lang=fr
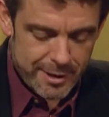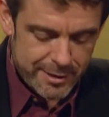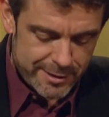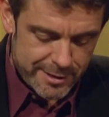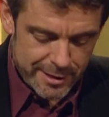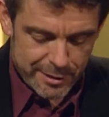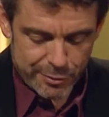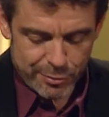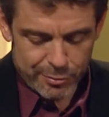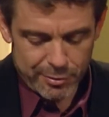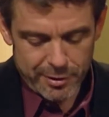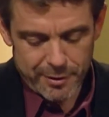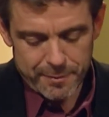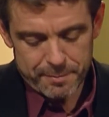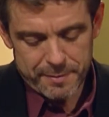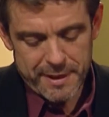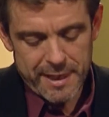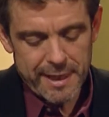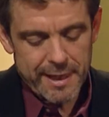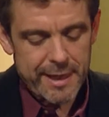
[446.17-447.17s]
Tiens donc,
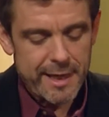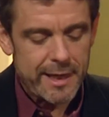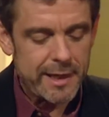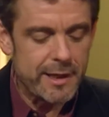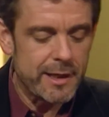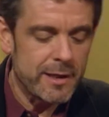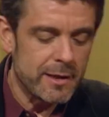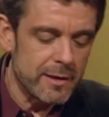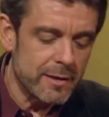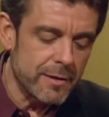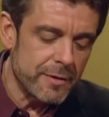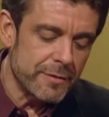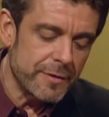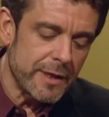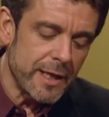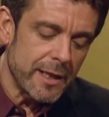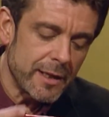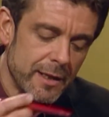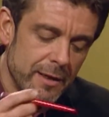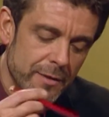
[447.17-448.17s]
Pierre et Aline
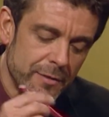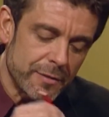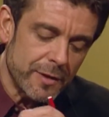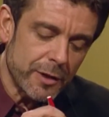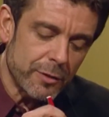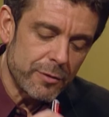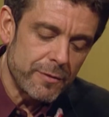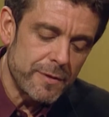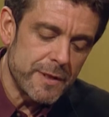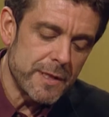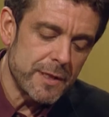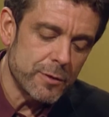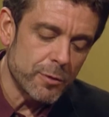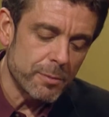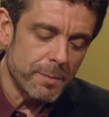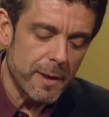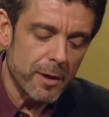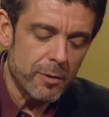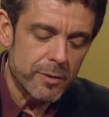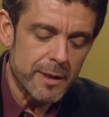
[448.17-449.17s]
viennent faire une visite aux
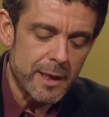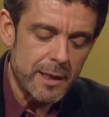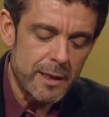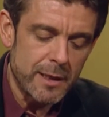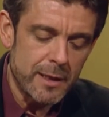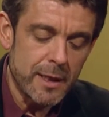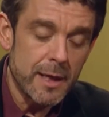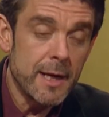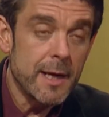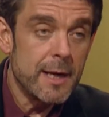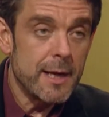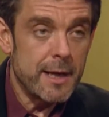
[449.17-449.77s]
parents d'Aline